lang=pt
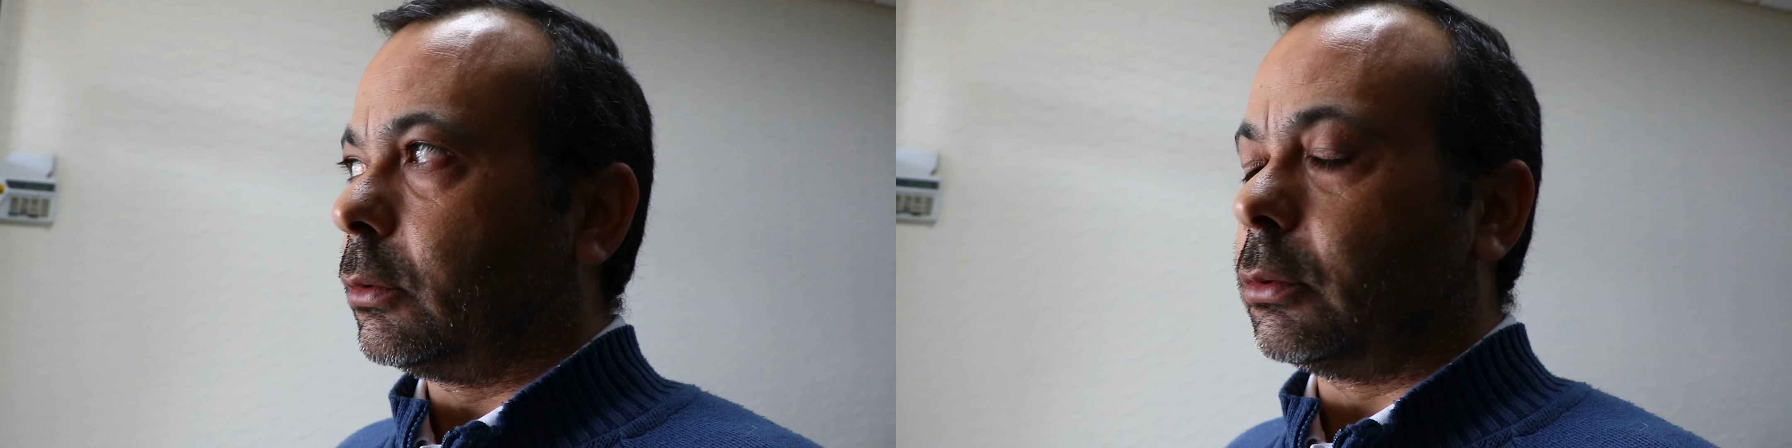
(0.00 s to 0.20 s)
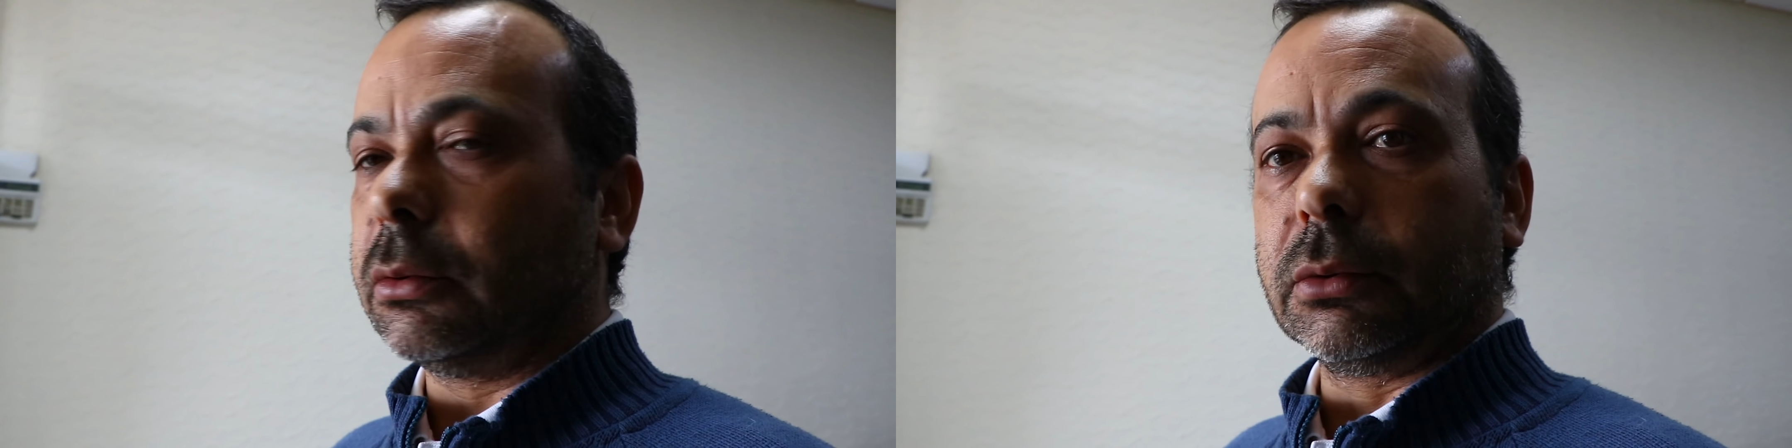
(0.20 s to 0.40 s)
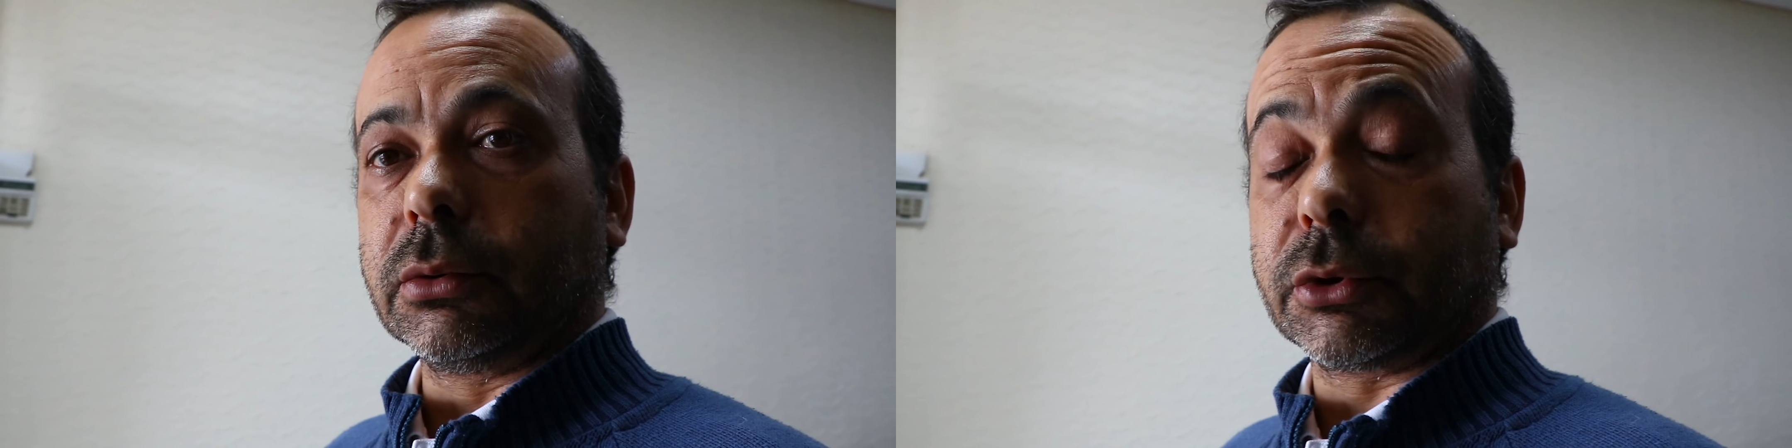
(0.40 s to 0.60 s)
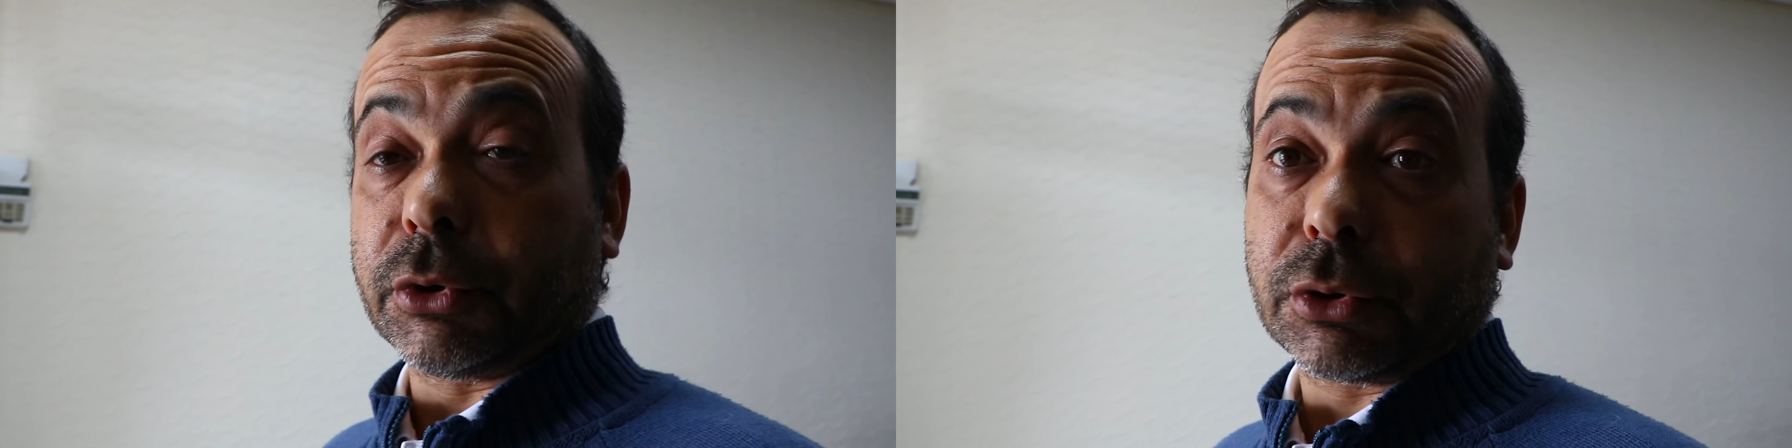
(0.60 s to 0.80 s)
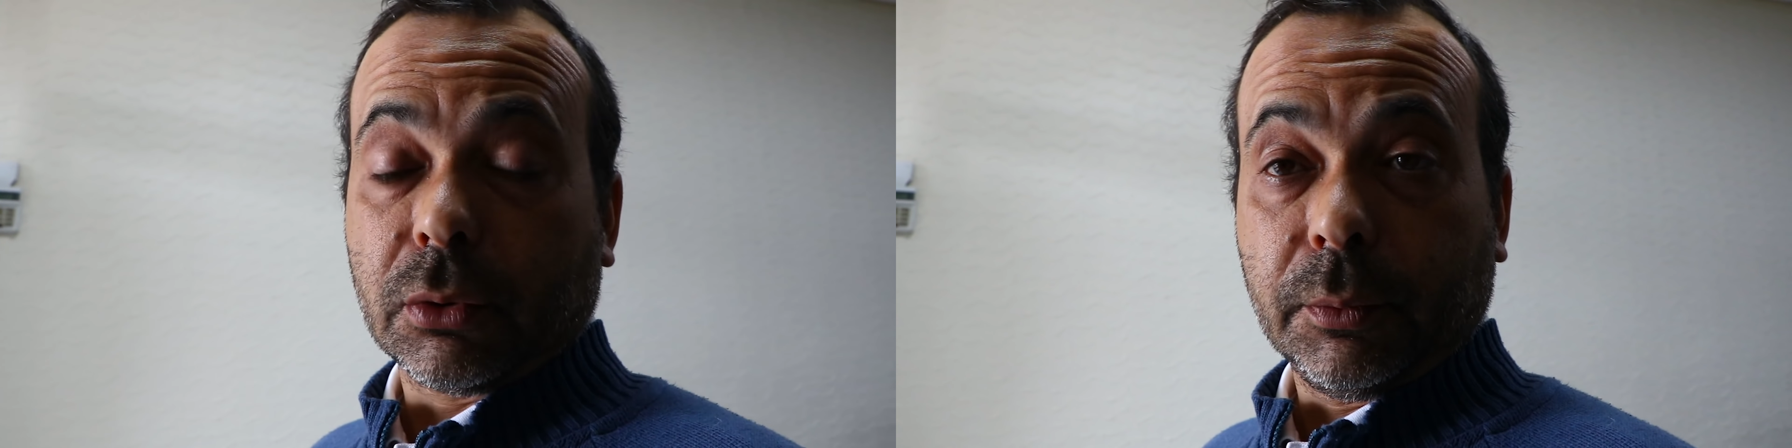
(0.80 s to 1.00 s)
os
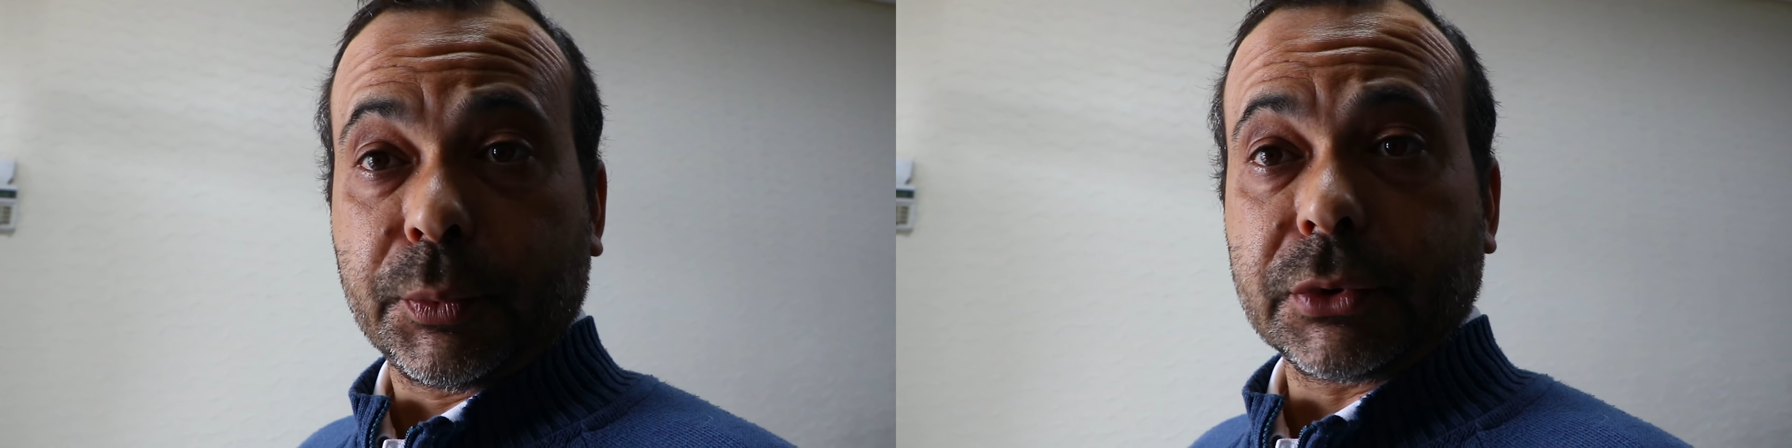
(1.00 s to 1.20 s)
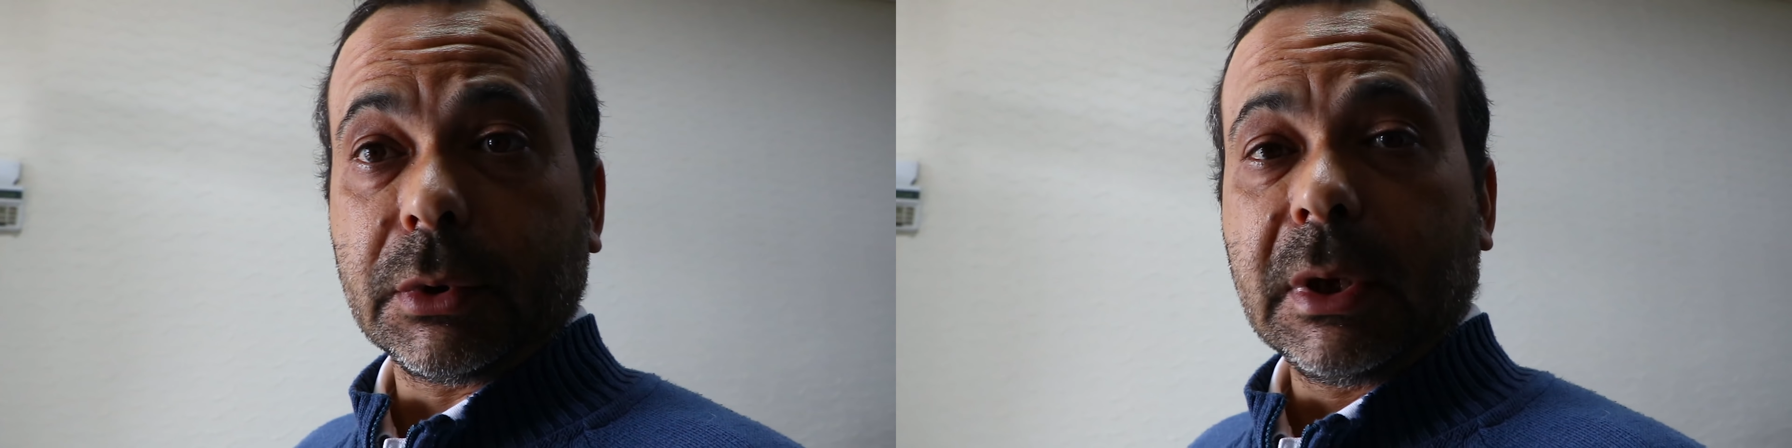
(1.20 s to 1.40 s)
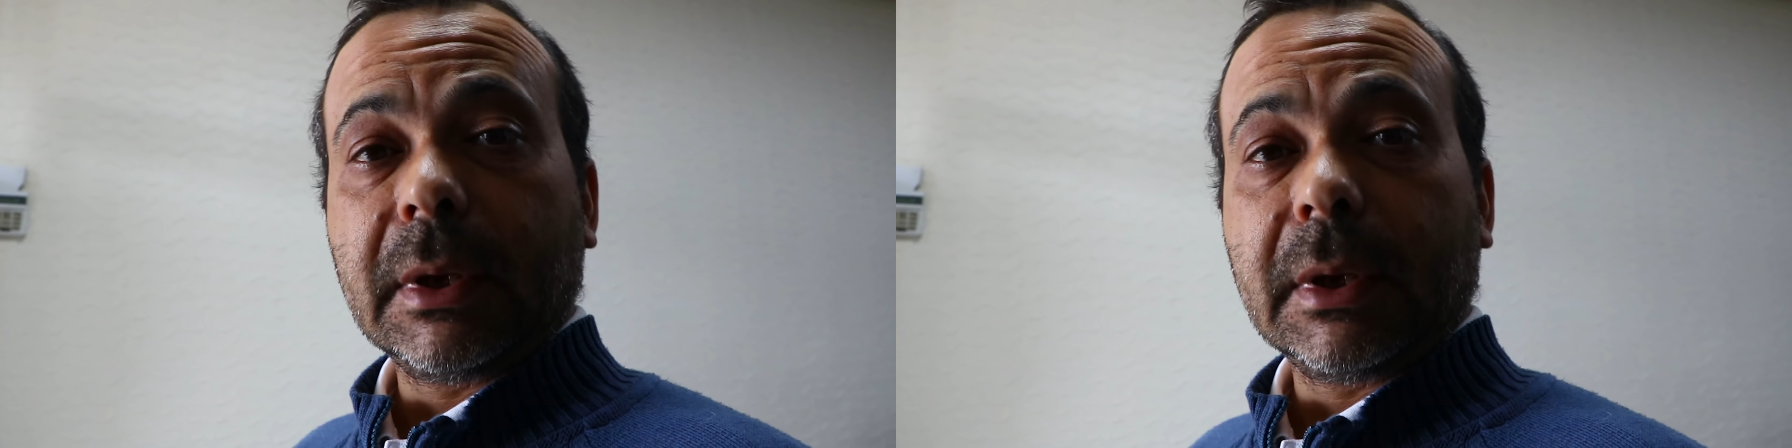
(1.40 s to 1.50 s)
dois grupos,